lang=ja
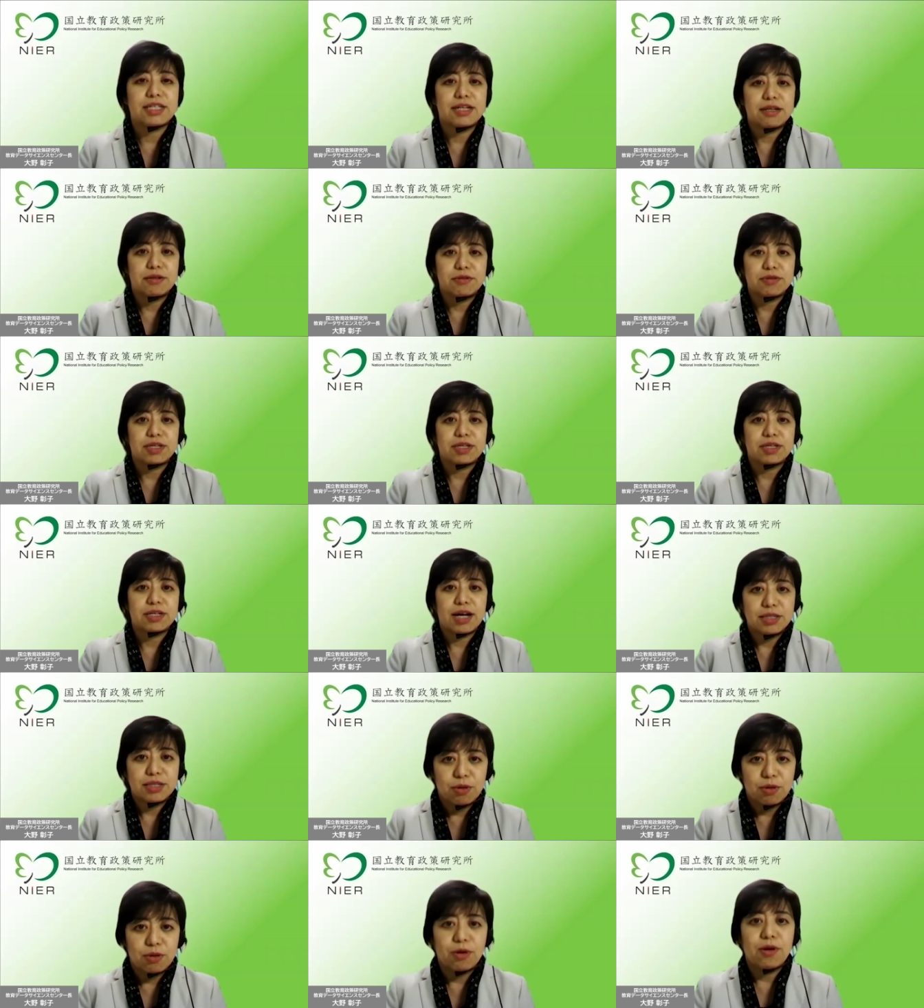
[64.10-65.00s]
れる機
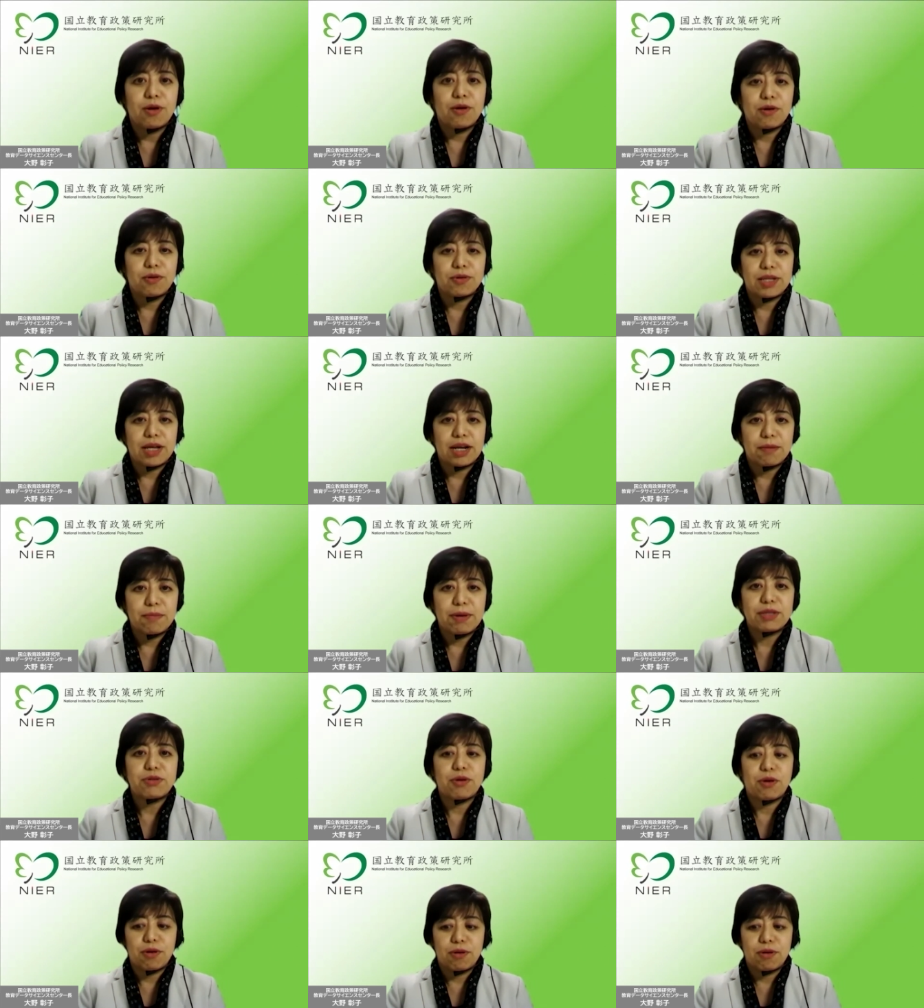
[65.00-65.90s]
会となれ
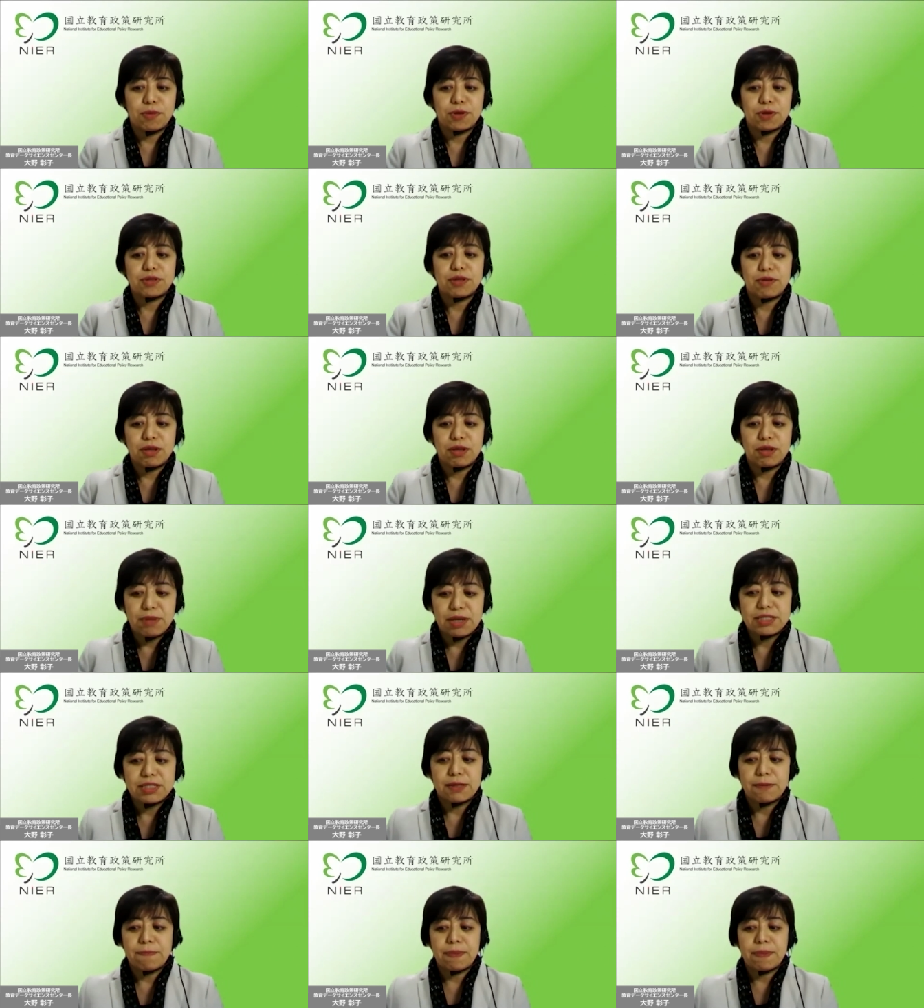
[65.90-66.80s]
ばと思っており
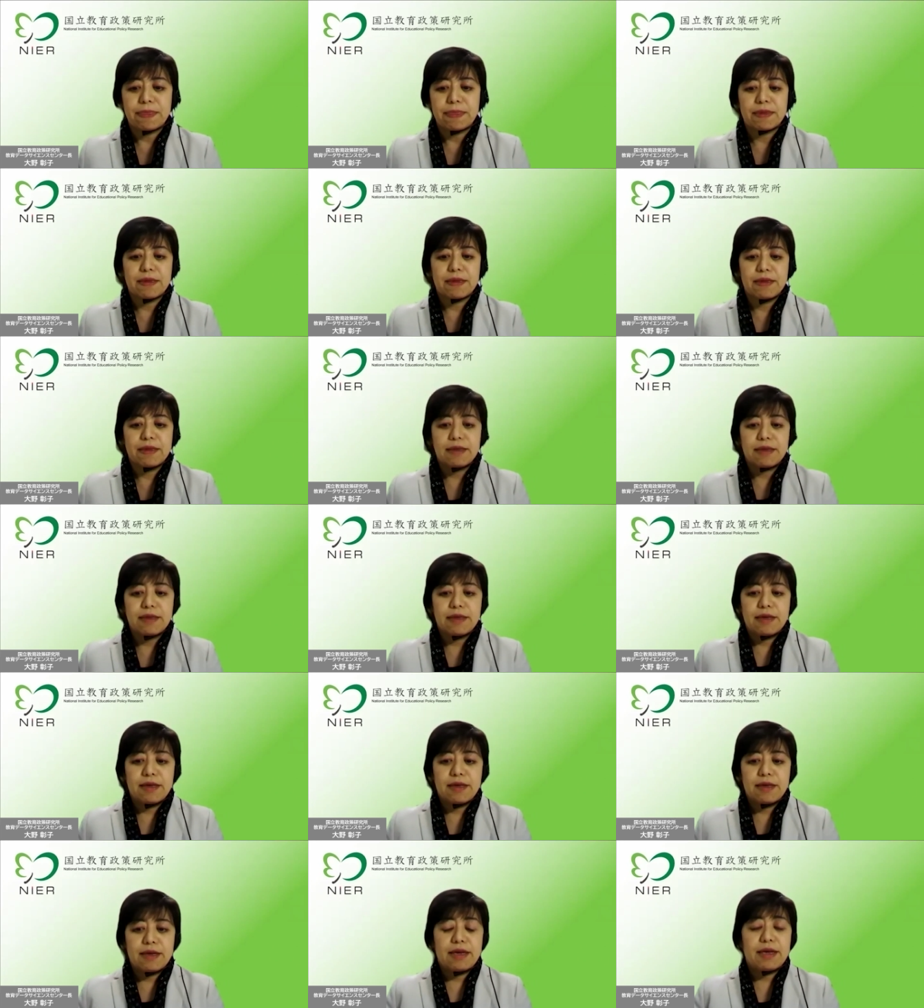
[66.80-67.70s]
ます。
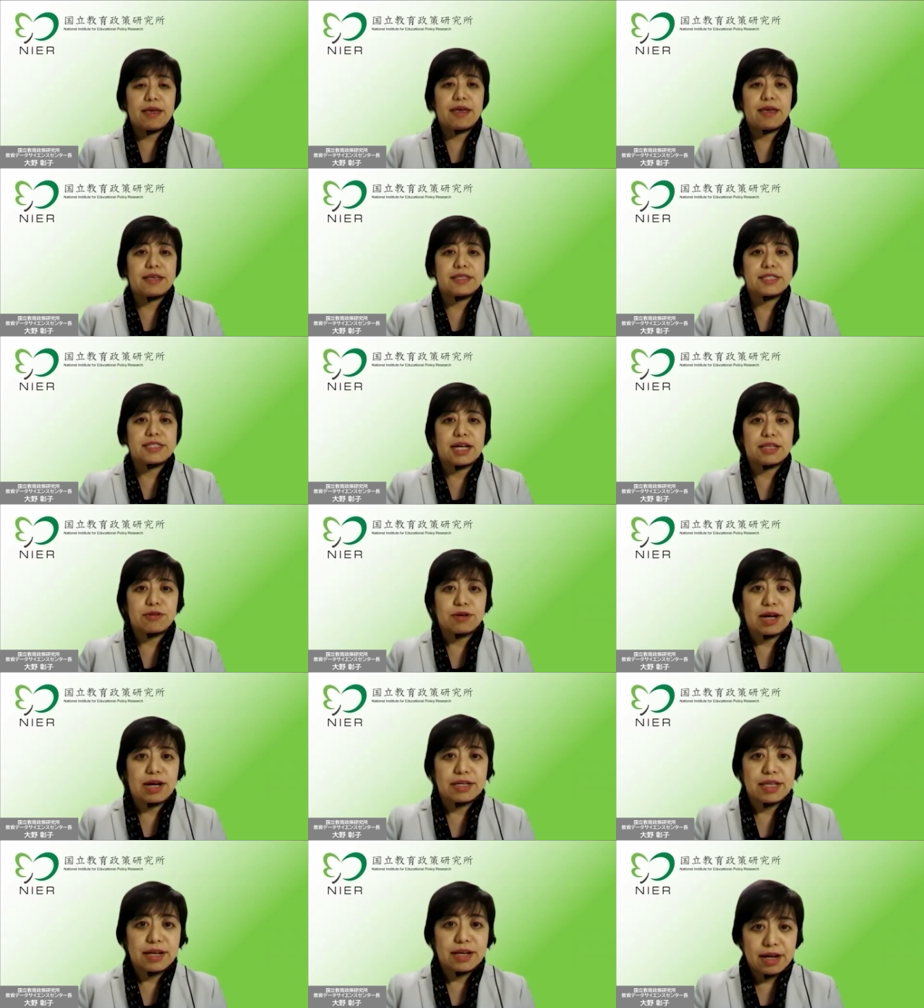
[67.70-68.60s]
え時間の
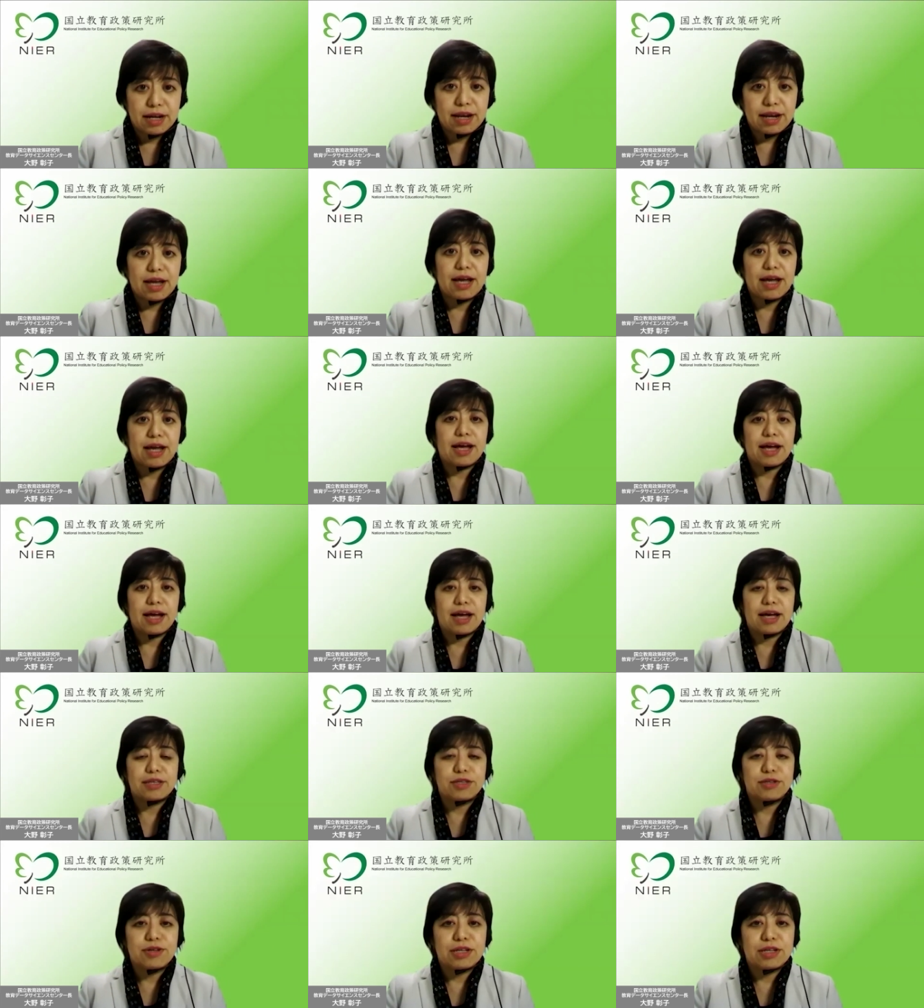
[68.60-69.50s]
関係か
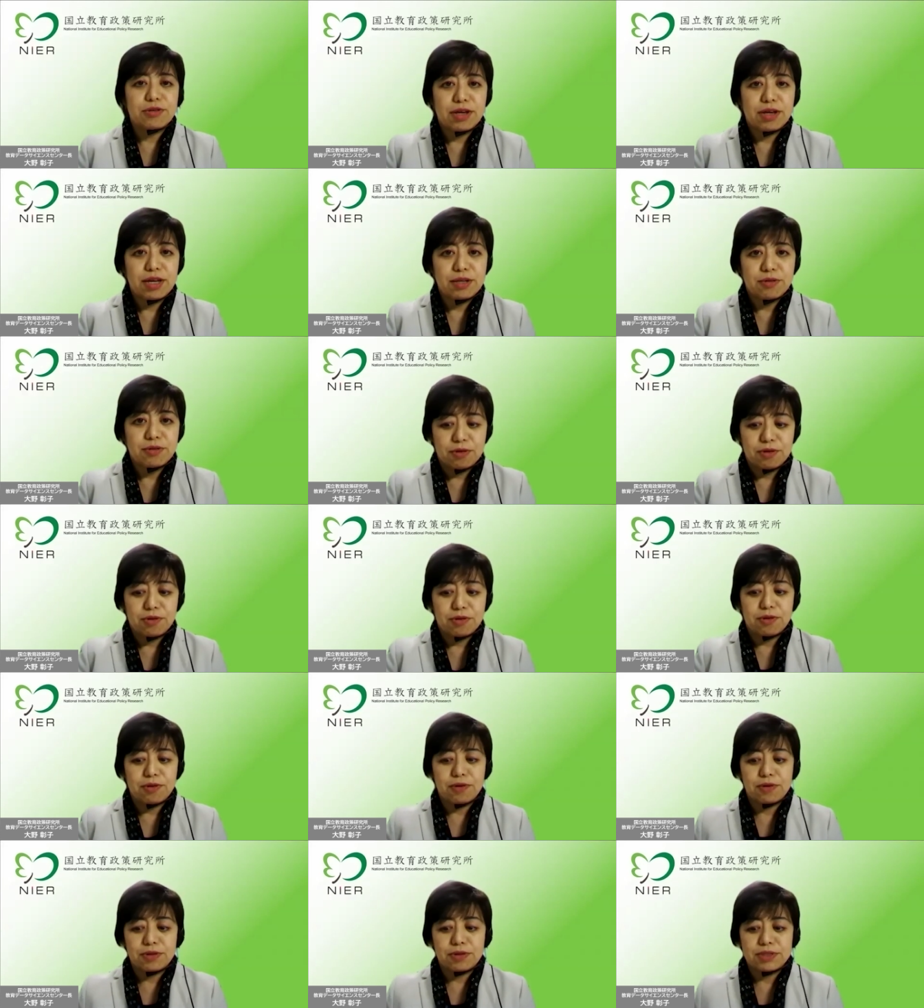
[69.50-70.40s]
ら Q&A
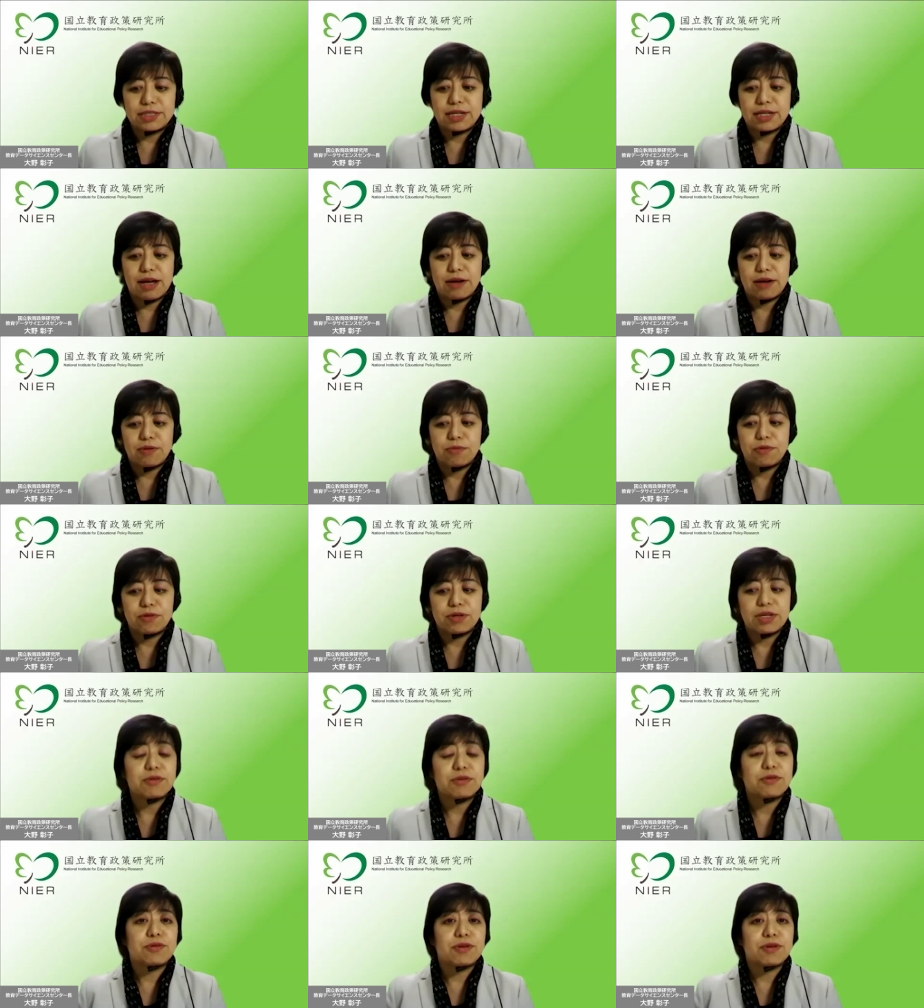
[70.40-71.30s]
の時間を設
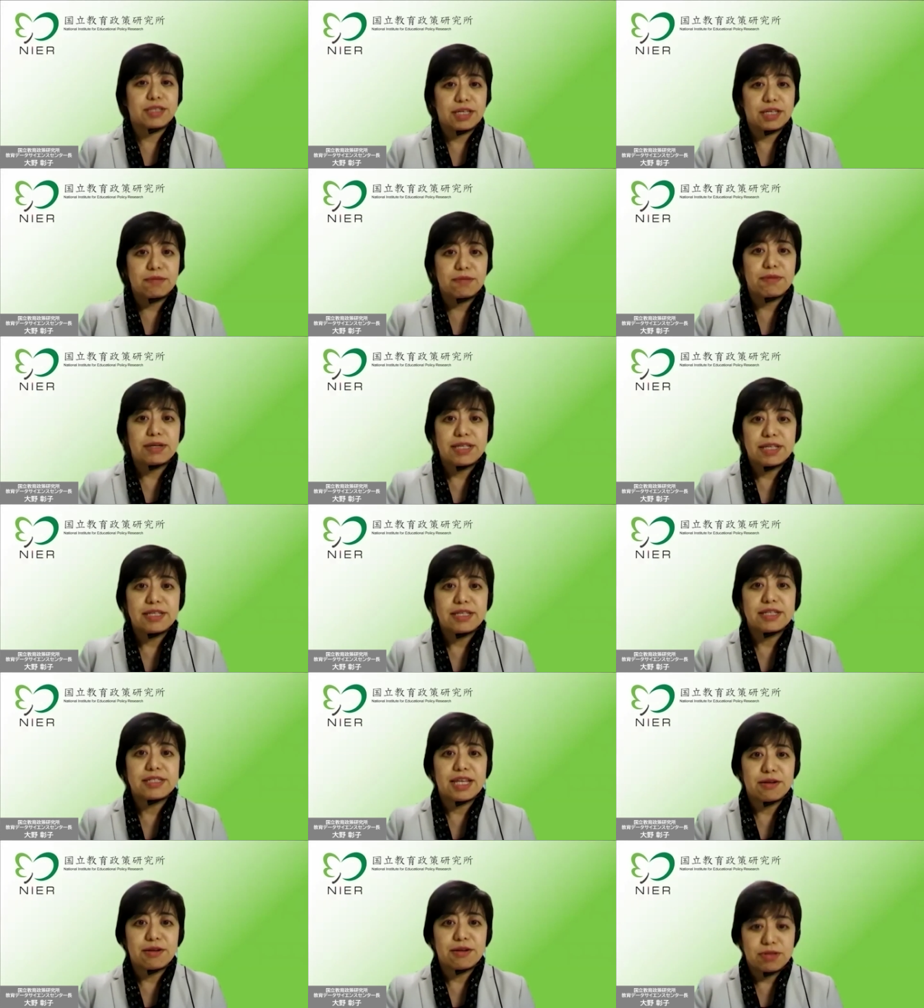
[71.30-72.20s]
けることができません
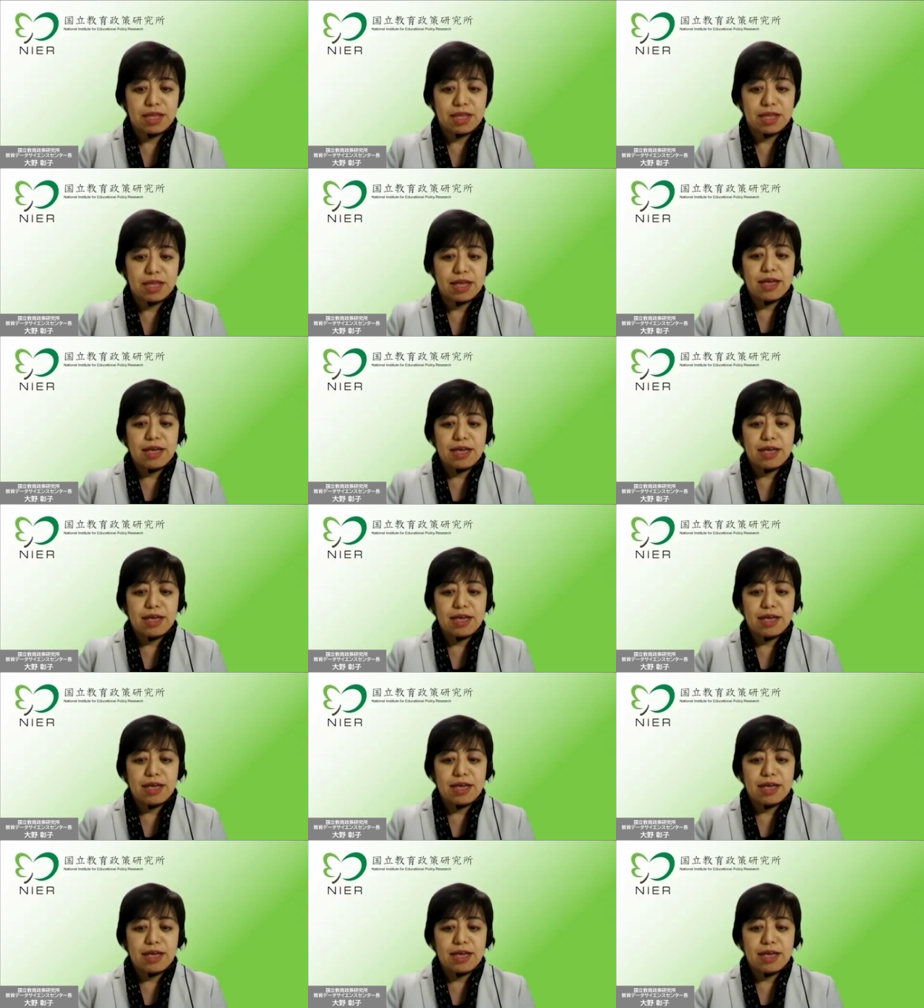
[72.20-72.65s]
でしたので、